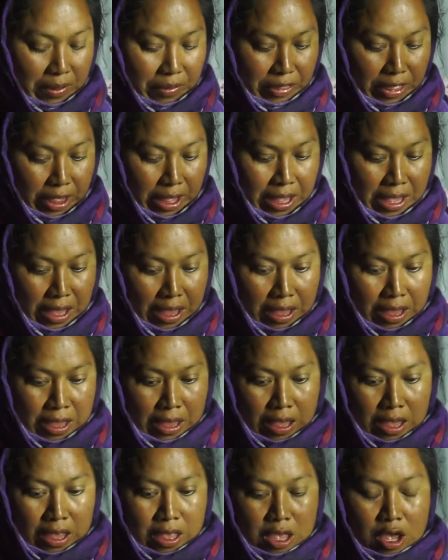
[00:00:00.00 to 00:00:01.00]

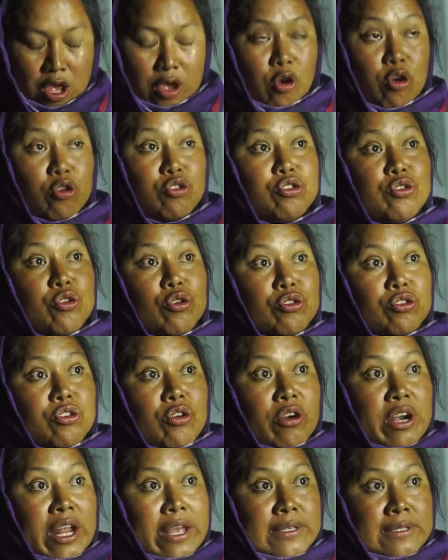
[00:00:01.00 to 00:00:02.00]
de
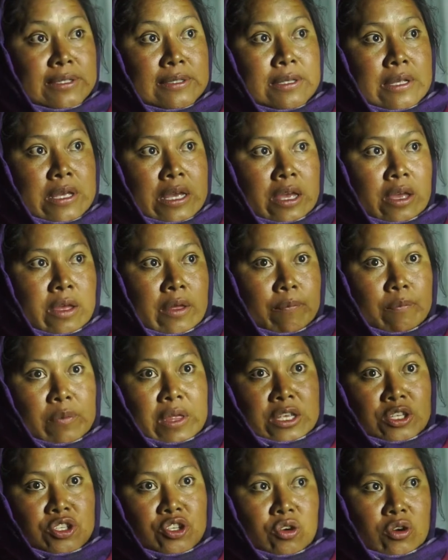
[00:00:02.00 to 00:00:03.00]
constructoras
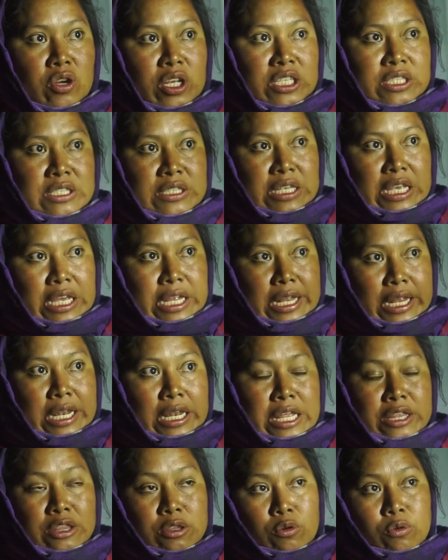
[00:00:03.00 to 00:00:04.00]
de hecho, este,
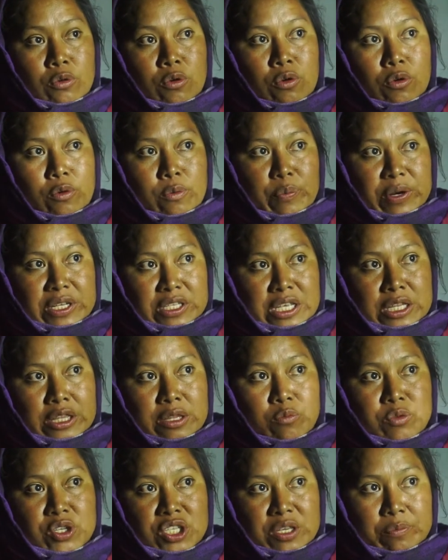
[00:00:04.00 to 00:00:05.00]
el antiguo
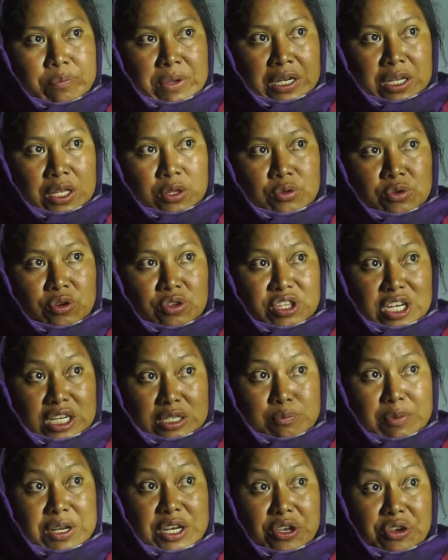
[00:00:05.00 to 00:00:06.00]
presidente municipal que duró
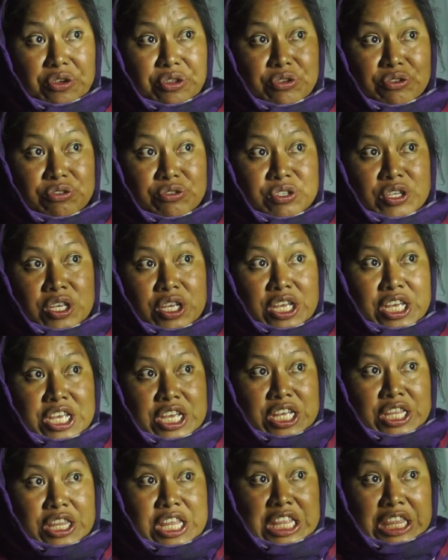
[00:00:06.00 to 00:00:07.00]
tres periodos
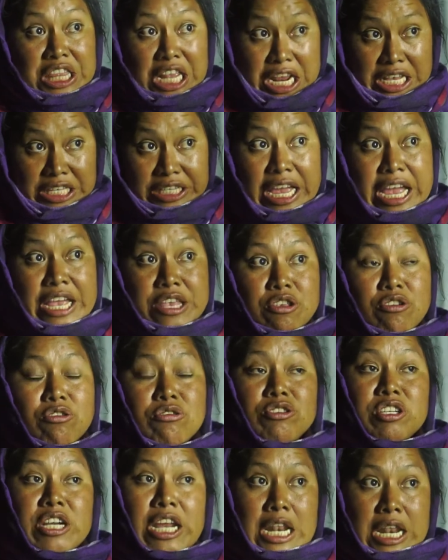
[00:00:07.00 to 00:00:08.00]
de tres
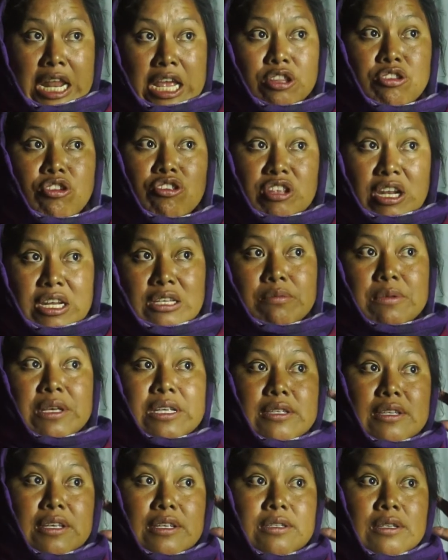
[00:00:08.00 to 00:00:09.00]
años, reelecto tres
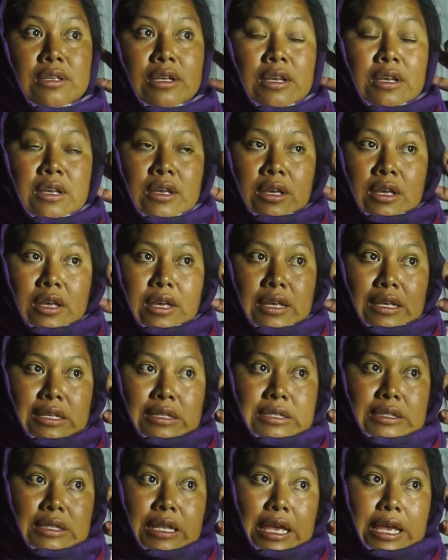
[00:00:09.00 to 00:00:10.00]
veces,
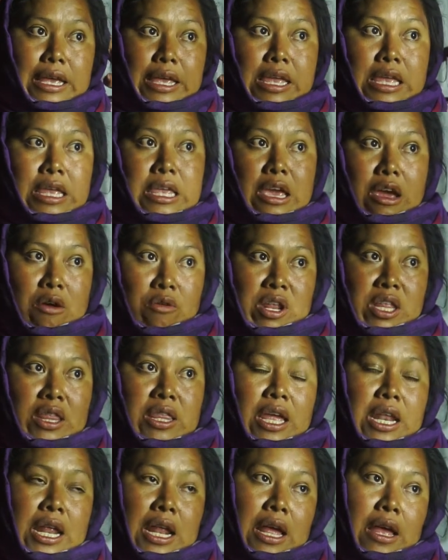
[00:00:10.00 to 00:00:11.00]
este, y que
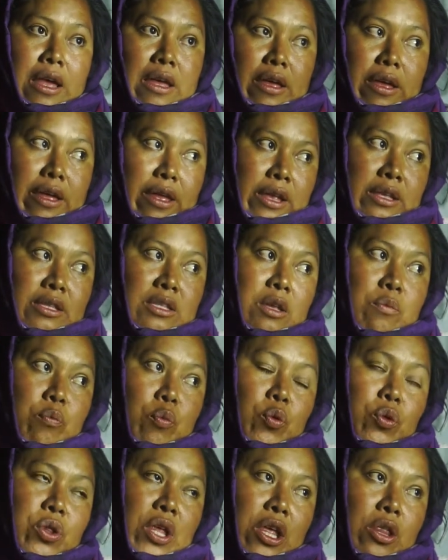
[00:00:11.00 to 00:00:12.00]
ahorita era, es
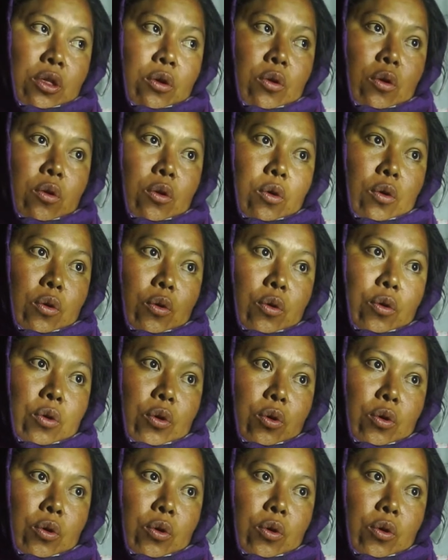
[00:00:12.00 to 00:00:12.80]
diputado